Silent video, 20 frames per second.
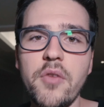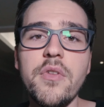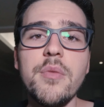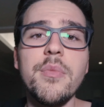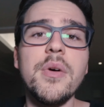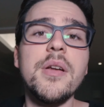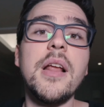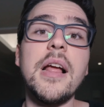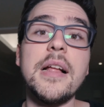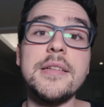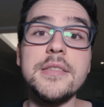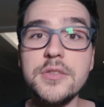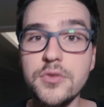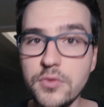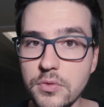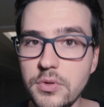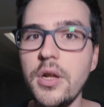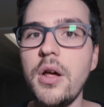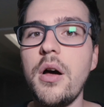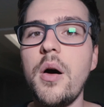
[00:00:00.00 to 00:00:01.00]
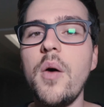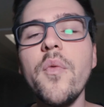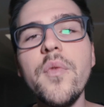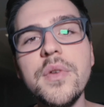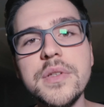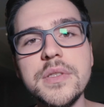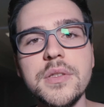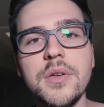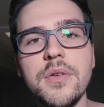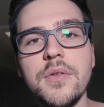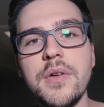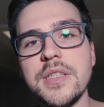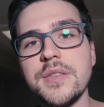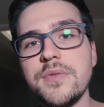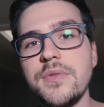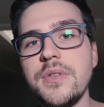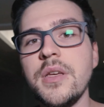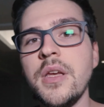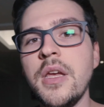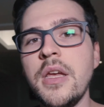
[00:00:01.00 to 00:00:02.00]
Und wenn man ganz cool drauf ist,
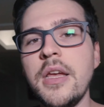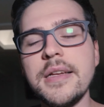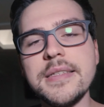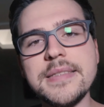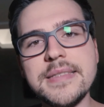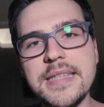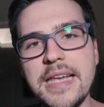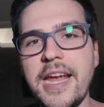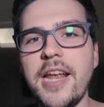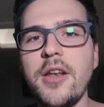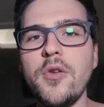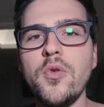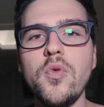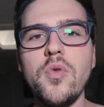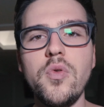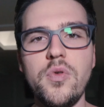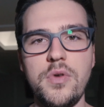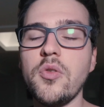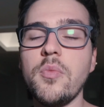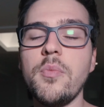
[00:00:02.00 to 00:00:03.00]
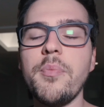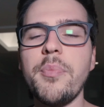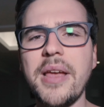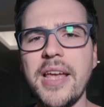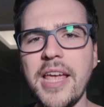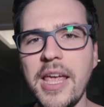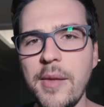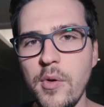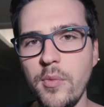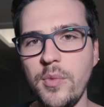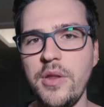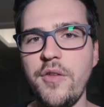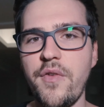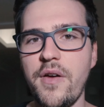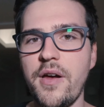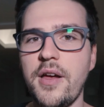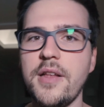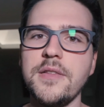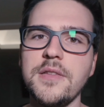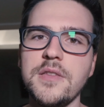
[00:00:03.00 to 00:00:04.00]
sowas wie Salehu oder
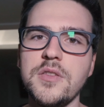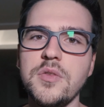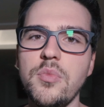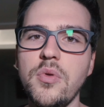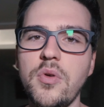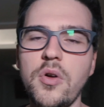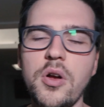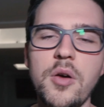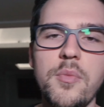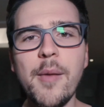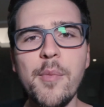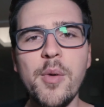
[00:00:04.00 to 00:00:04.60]
Premium-Lieferanten zu bekommen.